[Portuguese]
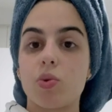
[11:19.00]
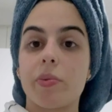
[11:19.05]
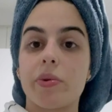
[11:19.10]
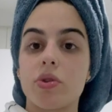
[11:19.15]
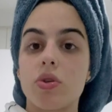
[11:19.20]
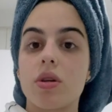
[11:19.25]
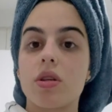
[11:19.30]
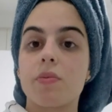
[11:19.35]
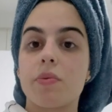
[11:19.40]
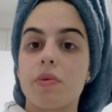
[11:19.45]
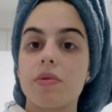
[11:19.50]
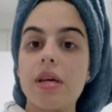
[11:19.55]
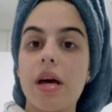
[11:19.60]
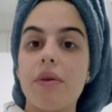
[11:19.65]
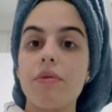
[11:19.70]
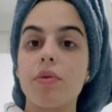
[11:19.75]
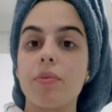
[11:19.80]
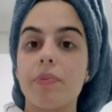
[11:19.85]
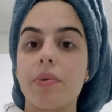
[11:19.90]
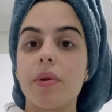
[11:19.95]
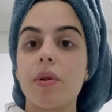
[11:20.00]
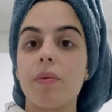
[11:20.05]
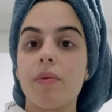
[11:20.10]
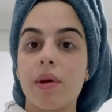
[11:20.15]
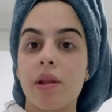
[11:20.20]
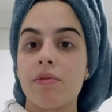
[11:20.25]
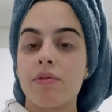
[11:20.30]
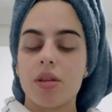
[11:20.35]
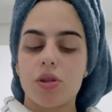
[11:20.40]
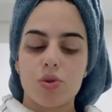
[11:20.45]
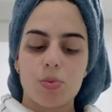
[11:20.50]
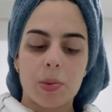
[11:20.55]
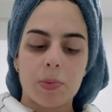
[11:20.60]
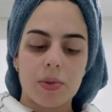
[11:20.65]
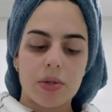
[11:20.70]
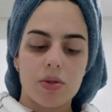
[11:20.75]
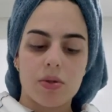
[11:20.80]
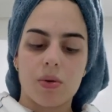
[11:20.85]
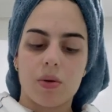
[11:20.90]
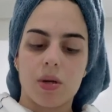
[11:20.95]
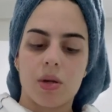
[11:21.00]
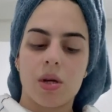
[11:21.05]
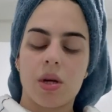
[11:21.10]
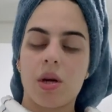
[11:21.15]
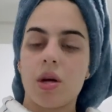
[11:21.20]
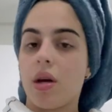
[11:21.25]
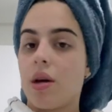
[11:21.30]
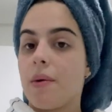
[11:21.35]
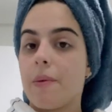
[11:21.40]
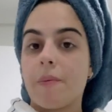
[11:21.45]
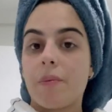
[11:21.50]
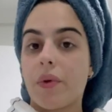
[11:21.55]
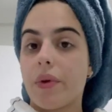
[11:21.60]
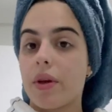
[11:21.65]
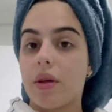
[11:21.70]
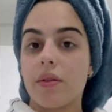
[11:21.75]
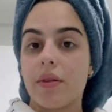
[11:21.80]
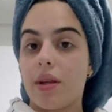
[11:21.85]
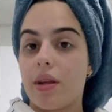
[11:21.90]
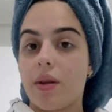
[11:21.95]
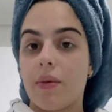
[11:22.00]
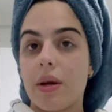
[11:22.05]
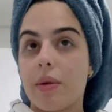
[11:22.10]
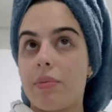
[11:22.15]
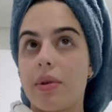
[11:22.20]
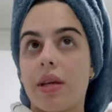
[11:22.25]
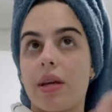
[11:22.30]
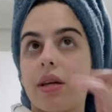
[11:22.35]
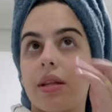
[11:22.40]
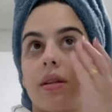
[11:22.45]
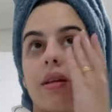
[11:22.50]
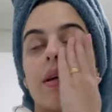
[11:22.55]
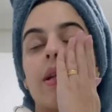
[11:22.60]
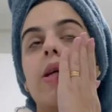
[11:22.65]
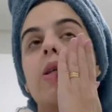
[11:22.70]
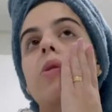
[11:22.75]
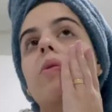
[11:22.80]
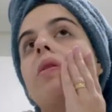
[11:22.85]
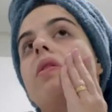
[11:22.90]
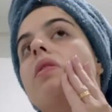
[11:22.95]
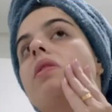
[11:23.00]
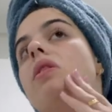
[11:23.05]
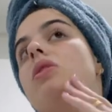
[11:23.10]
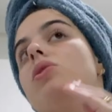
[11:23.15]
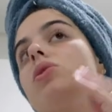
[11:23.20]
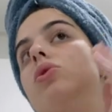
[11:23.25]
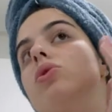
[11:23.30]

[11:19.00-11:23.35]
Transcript: eu sou responsável pela vida de uma pessoa. Então aquilo ali não é brincadeira. As coisas que a gente